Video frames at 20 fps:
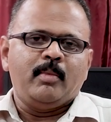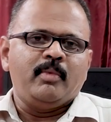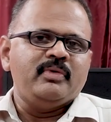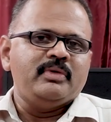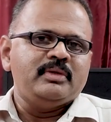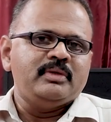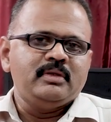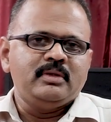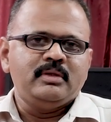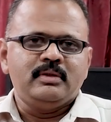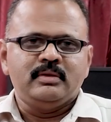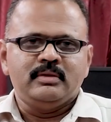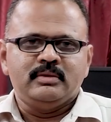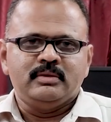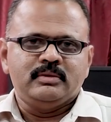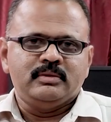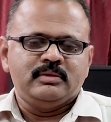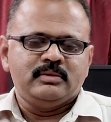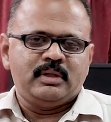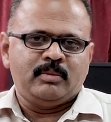நம்ம வந்து
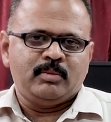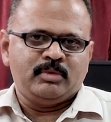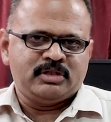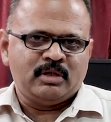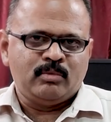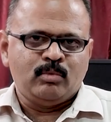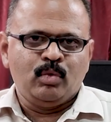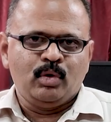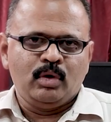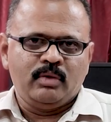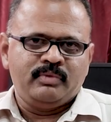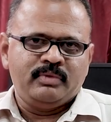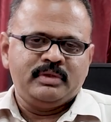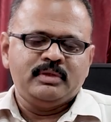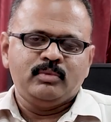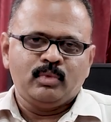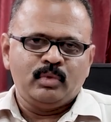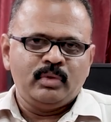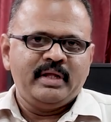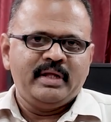நம்ம சமூகம்
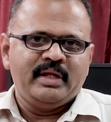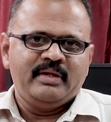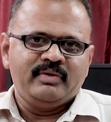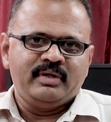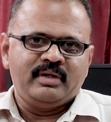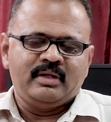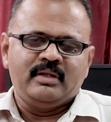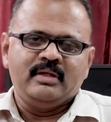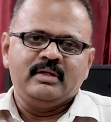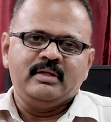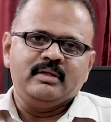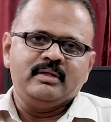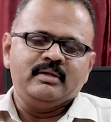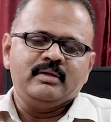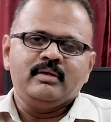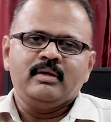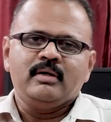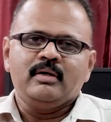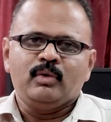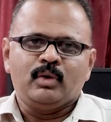வந்து முன்னேறி வருது
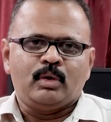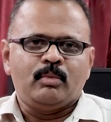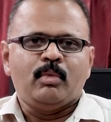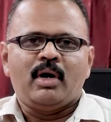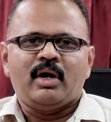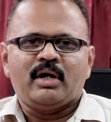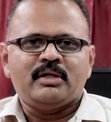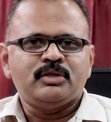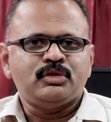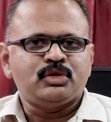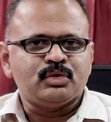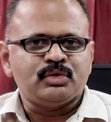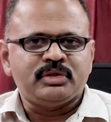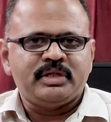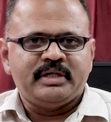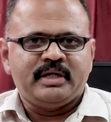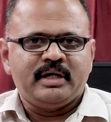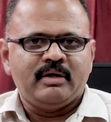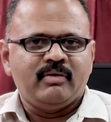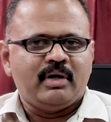ஒரு மாடர்ன்
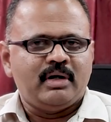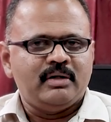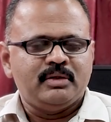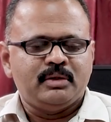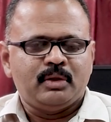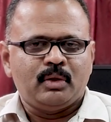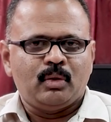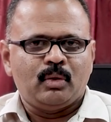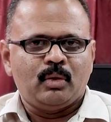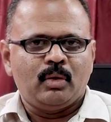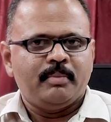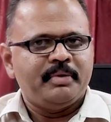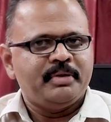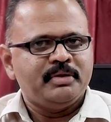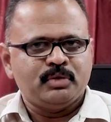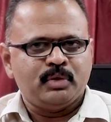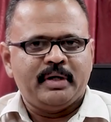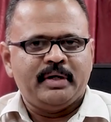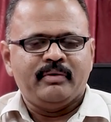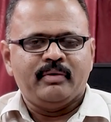சொசைட்டியில் வாழ்ந்துட்டுருக்கோம்
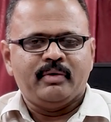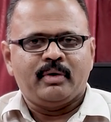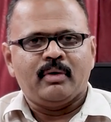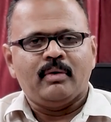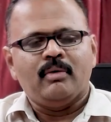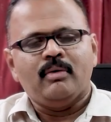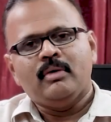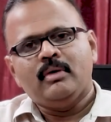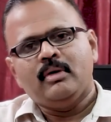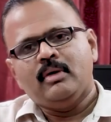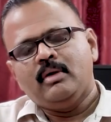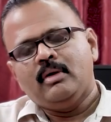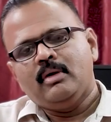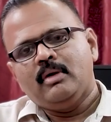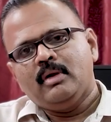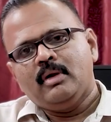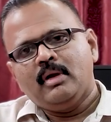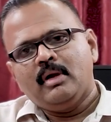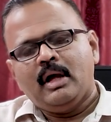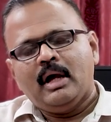அப்படின்னு சொல்லிட்டு வரோம்
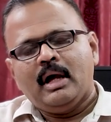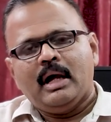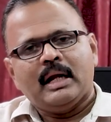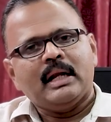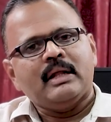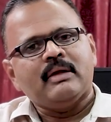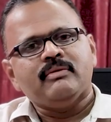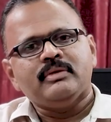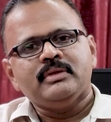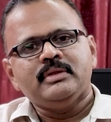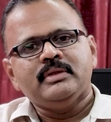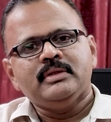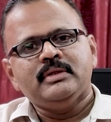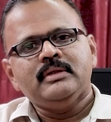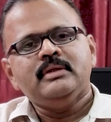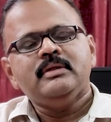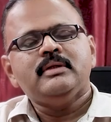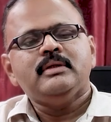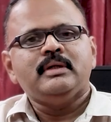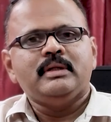ஆனால் வந்து
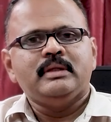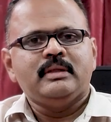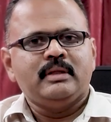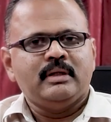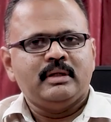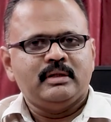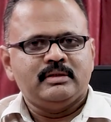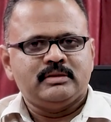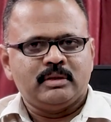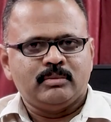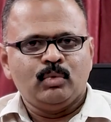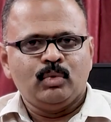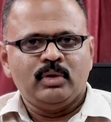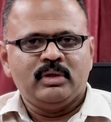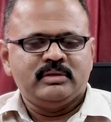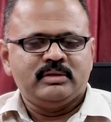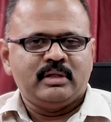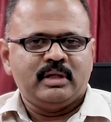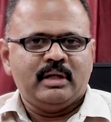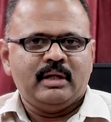இந்த
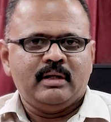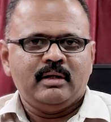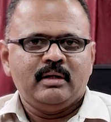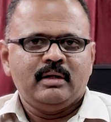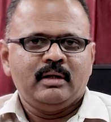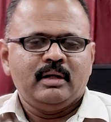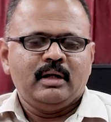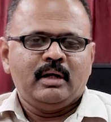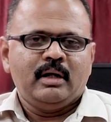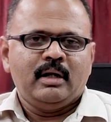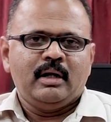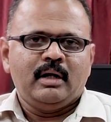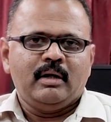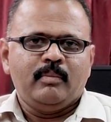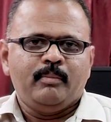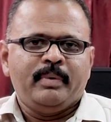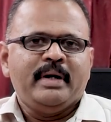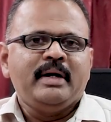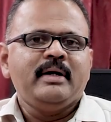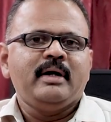சமூகத்தில்
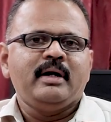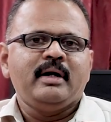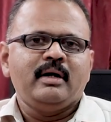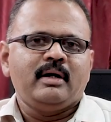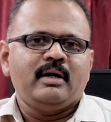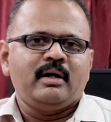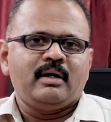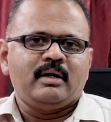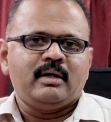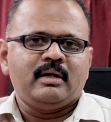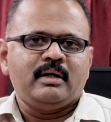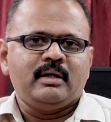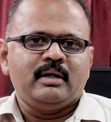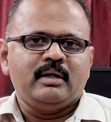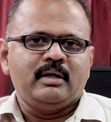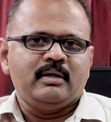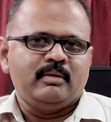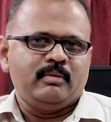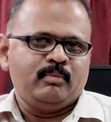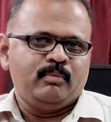பெண்களுக்கான
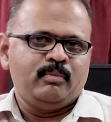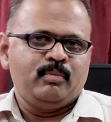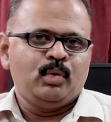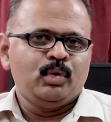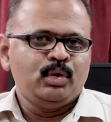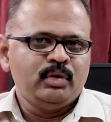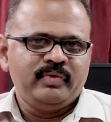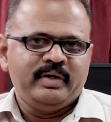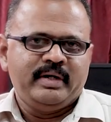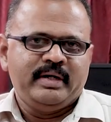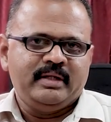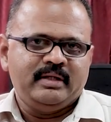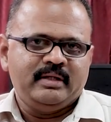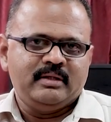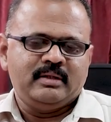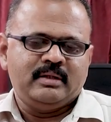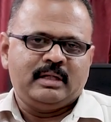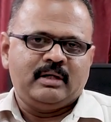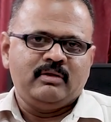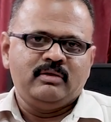பொதுவெளி
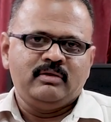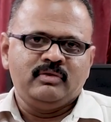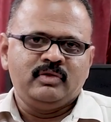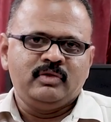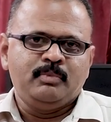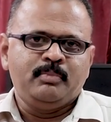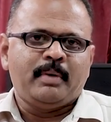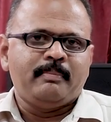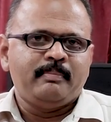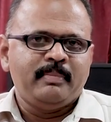அதாவது வந்து